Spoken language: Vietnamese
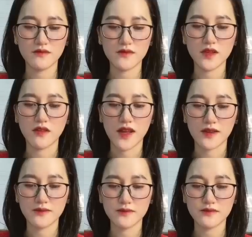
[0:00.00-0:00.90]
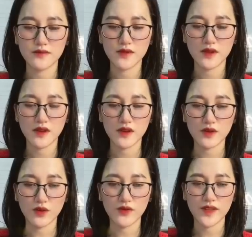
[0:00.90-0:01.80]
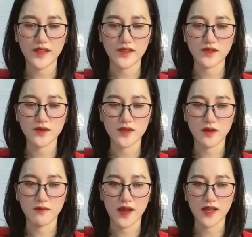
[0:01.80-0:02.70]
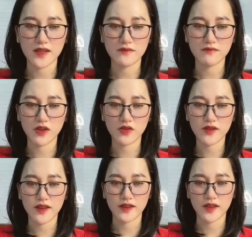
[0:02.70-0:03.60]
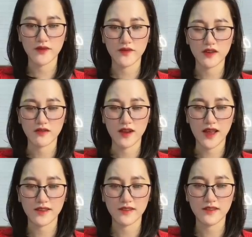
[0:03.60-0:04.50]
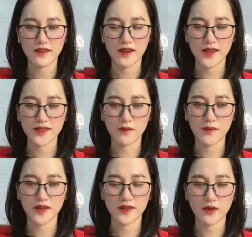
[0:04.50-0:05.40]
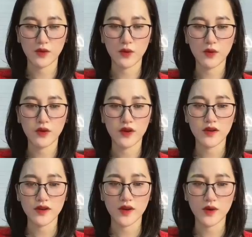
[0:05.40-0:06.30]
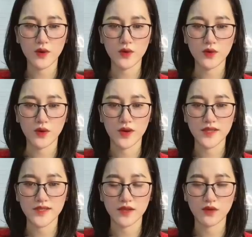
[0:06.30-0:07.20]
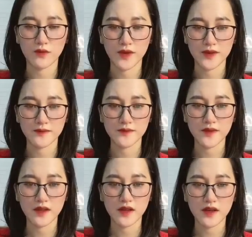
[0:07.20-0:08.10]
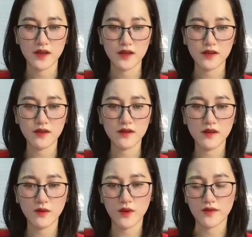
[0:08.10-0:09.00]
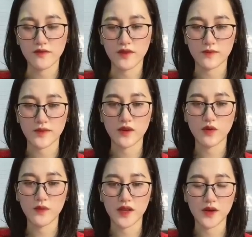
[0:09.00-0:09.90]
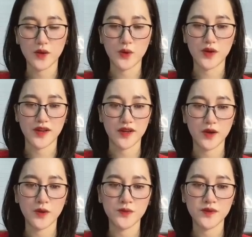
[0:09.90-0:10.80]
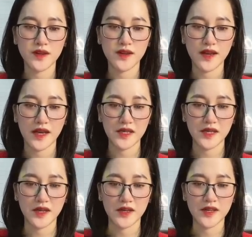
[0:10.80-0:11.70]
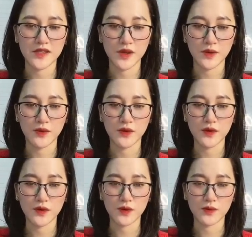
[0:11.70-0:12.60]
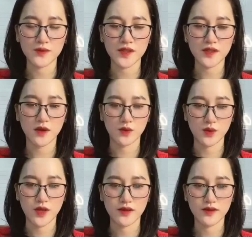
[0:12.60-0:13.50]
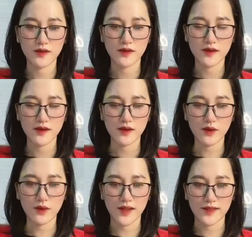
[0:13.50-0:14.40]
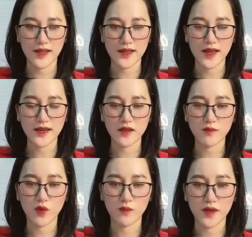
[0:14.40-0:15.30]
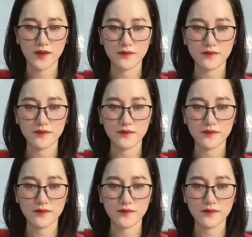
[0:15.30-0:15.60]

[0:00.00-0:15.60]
Đứng lên Cố vị thành run giọng mãi Mới có thể kịp phản ứng lại Anh nắm lấy tay cô Để cô ngồi lên chân của mình Khương Lương Nguyệt vòng tay ôm lấy cổ người đàn ông Anh gầy đi nhiều Cũng rất tiểu tụy Cô đặt tay anh lên bụng mình